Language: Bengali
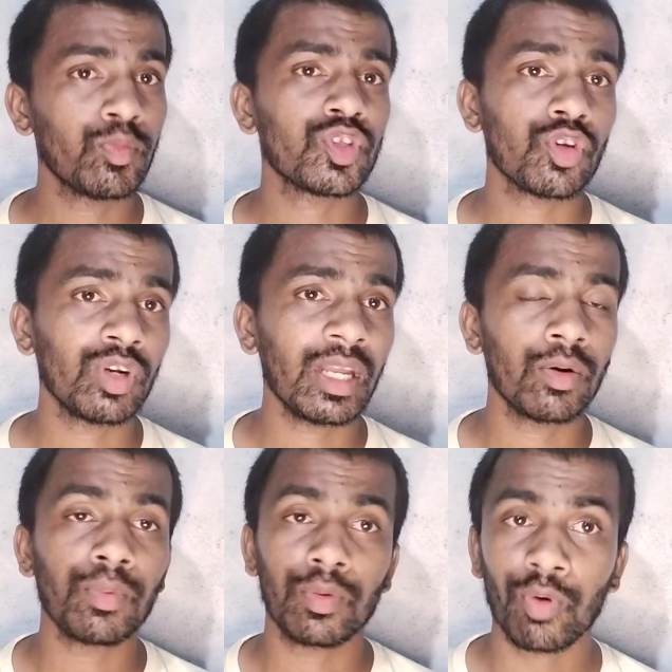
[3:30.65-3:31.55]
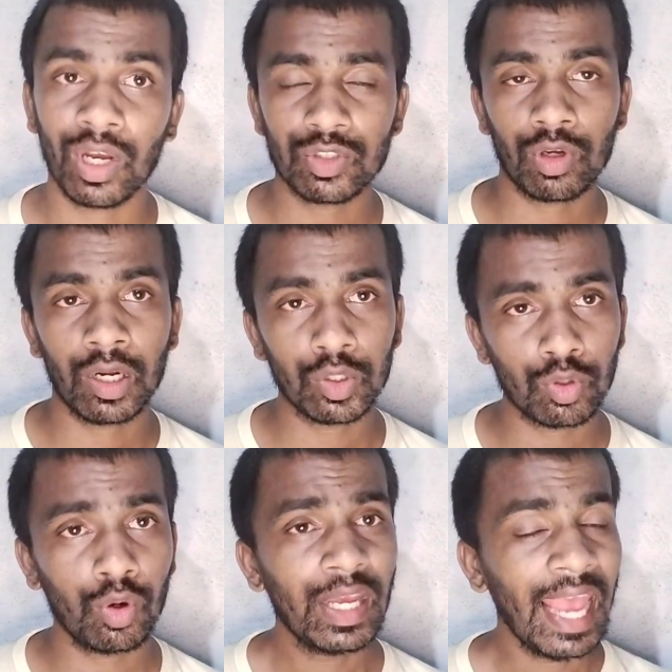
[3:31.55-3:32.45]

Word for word: ইমোশনটার উপর ফোকাস করা হতো